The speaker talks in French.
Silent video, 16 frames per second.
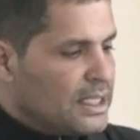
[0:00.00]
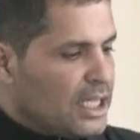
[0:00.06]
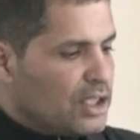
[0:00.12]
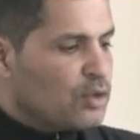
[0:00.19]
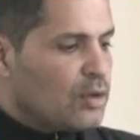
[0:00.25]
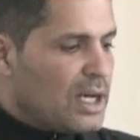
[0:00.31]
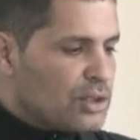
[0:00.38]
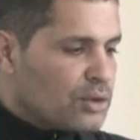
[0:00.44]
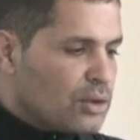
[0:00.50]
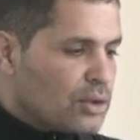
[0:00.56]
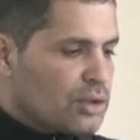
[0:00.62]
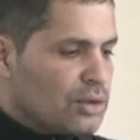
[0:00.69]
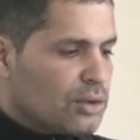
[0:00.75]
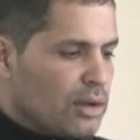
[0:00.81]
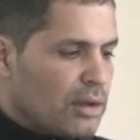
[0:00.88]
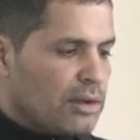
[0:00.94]
et de la
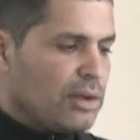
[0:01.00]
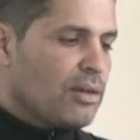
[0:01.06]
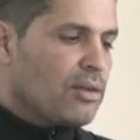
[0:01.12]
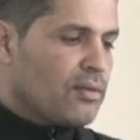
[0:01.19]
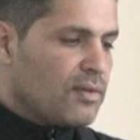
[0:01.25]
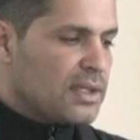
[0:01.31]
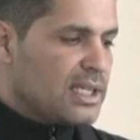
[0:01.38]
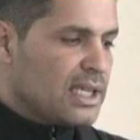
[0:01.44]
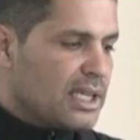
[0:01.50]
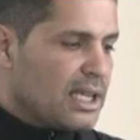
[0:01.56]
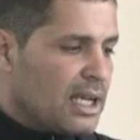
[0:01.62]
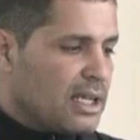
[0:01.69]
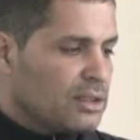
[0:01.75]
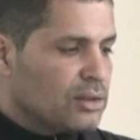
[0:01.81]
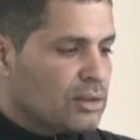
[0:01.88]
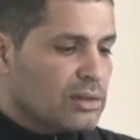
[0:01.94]
jonction
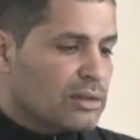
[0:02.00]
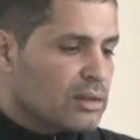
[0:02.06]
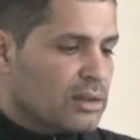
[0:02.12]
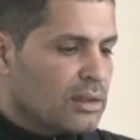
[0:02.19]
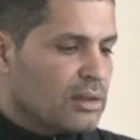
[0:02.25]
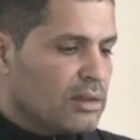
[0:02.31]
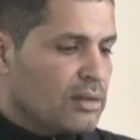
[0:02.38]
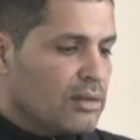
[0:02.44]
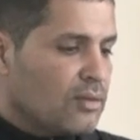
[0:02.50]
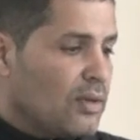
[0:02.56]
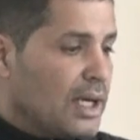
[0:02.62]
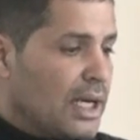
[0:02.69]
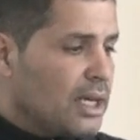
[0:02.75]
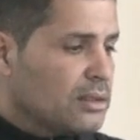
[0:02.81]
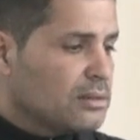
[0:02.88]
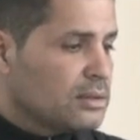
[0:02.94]
urétéro-visicale. Donc euh,
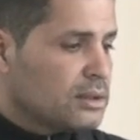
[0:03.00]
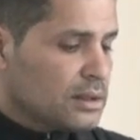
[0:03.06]
voilà.